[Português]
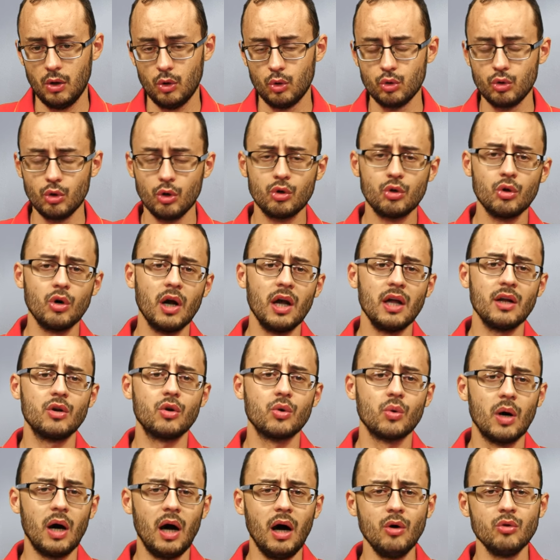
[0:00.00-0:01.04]
O Dr.
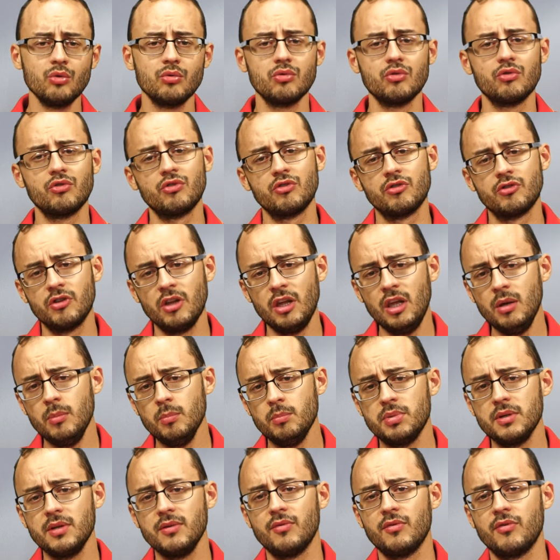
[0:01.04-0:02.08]
Adroaldo
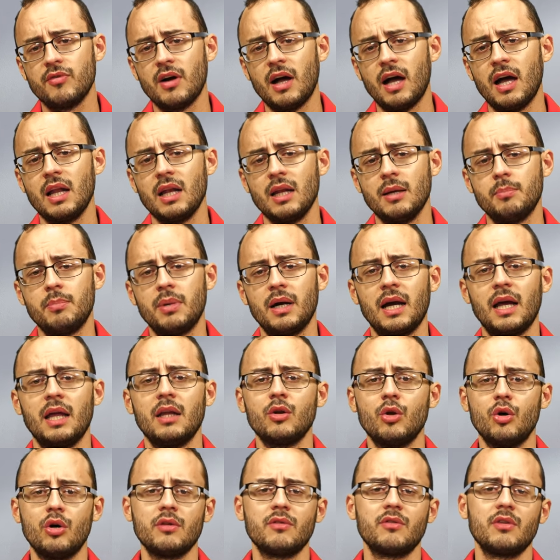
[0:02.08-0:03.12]
sempre fala para
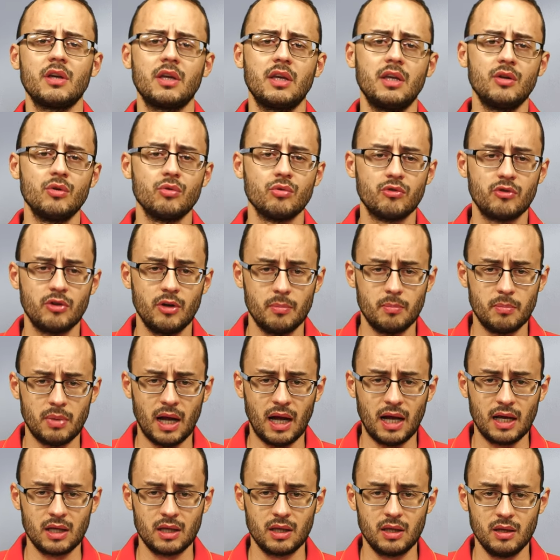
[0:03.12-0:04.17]
nós aqui no
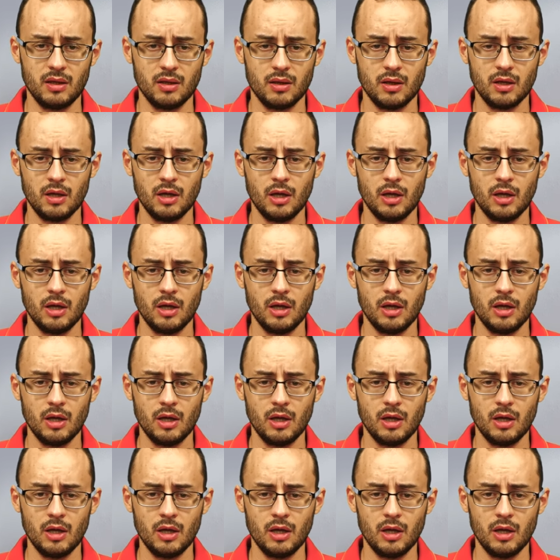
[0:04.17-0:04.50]
Sepac,